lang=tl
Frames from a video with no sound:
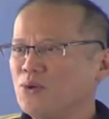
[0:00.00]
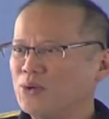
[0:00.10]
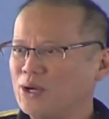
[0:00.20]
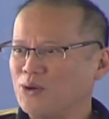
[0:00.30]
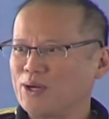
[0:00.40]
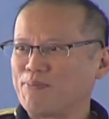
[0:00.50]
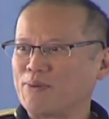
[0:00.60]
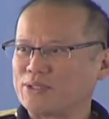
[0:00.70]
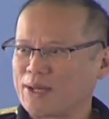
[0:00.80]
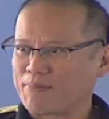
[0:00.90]
Una-una
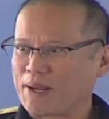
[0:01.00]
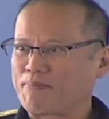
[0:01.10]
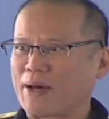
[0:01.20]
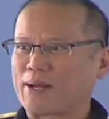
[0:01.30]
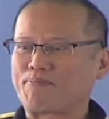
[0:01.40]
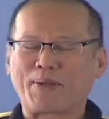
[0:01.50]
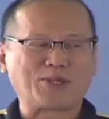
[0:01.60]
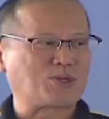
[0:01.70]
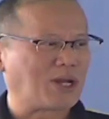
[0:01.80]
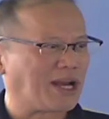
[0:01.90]
po siyempre, para
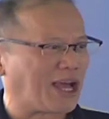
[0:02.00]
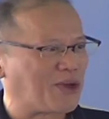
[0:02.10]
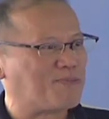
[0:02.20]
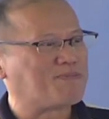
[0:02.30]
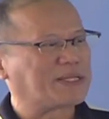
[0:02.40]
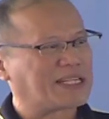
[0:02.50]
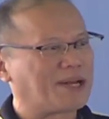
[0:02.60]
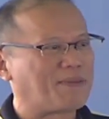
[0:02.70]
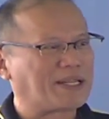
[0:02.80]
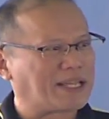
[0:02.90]
personal kayong
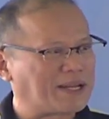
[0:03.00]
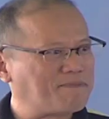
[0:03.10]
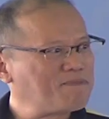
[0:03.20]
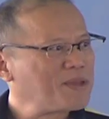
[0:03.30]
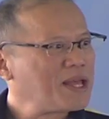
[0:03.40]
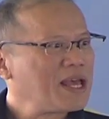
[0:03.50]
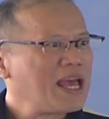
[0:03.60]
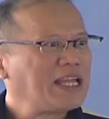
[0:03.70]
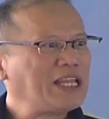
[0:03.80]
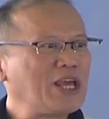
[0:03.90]
pasalamatan
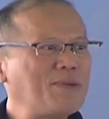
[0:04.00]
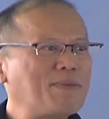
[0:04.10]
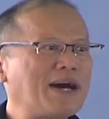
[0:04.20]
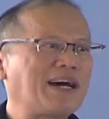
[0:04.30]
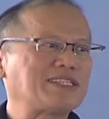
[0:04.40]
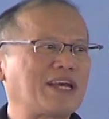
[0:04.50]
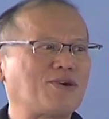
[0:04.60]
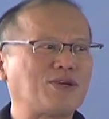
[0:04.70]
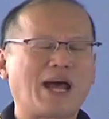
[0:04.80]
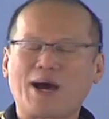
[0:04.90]
hindi man kasi
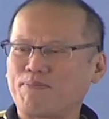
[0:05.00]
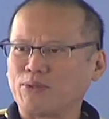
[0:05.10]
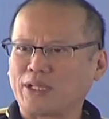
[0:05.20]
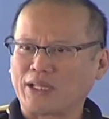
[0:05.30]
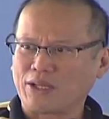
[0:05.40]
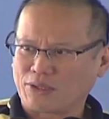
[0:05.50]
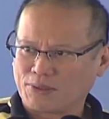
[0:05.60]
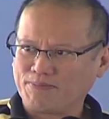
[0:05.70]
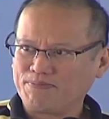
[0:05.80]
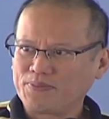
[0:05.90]
ako nakapunta
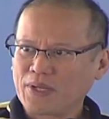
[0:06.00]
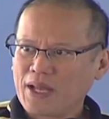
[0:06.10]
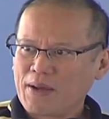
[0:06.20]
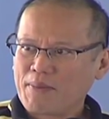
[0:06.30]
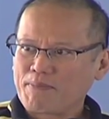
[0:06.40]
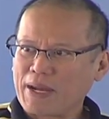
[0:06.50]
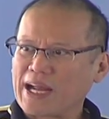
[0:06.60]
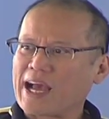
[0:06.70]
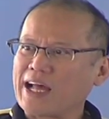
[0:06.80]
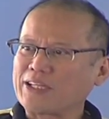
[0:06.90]
dito.
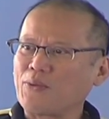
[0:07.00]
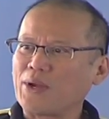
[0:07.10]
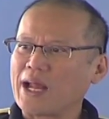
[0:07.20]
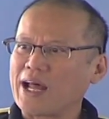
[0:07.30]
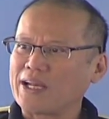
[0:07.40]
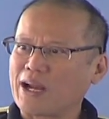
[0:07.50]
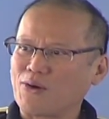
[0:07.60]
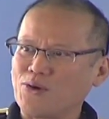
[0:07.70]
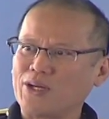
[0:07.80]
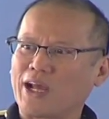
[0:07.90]
Pinagkatiwalaan
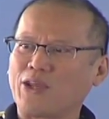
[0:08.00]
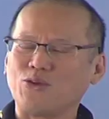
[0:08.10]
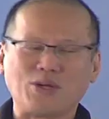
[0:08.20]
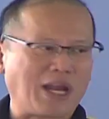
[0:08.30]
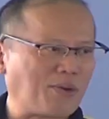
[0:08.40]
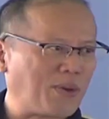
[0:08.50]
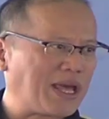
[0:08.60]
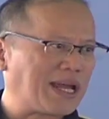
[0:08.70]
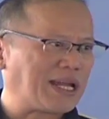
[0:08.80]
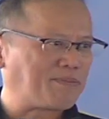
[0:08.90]
ako ng inyong
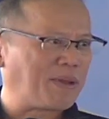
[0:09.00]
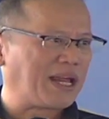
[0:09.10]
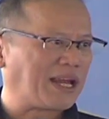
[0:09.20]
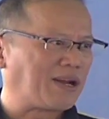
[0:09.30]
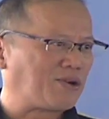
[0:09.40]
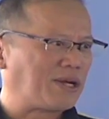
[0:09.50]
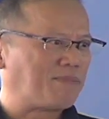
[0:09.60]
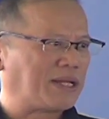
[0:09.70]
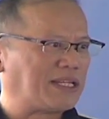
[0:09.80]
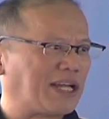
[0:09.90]
lalawigan at binigyan ako ng
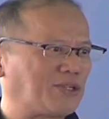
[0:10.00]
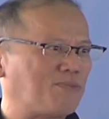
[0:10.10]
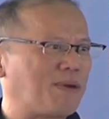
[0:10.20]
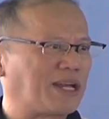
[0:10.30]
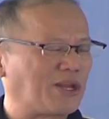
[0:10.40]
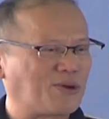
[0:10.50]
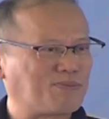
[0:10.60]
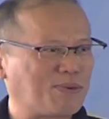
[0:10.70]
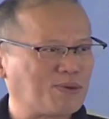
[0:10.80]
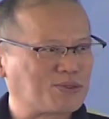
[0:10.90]
mandatong
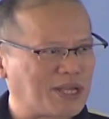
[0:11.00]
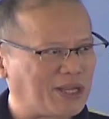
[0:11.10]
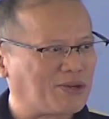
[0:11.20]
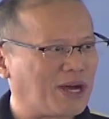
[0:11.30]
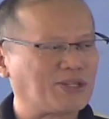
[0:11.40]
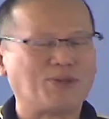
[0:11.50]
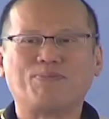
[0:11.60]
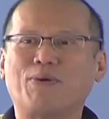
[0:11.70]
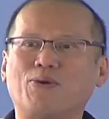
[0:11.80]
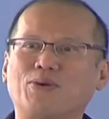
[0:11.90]
maglingkod po sa inyo. At doon
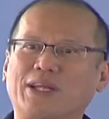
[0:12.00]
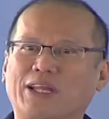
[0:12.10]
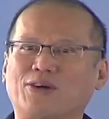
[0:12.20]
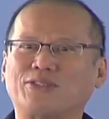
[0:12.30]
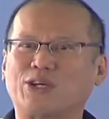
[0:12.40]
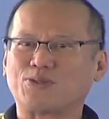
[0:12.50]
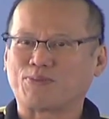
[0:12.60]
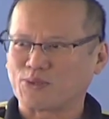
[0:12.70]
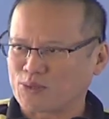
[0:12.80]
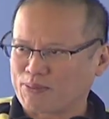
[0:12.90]
po ulitin ko, taos
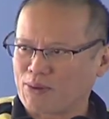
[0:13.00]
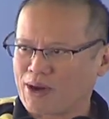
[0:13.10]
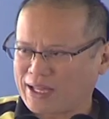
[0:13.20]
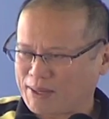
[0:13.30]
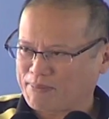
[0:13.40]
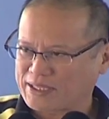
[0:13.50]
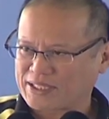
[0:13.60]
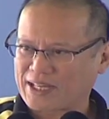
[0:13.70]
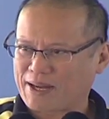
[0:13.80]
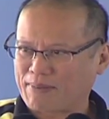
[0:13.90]
puso po ang ating
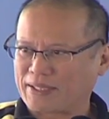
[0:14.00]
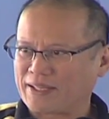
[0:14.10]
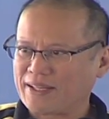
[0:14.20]
pasasalamat.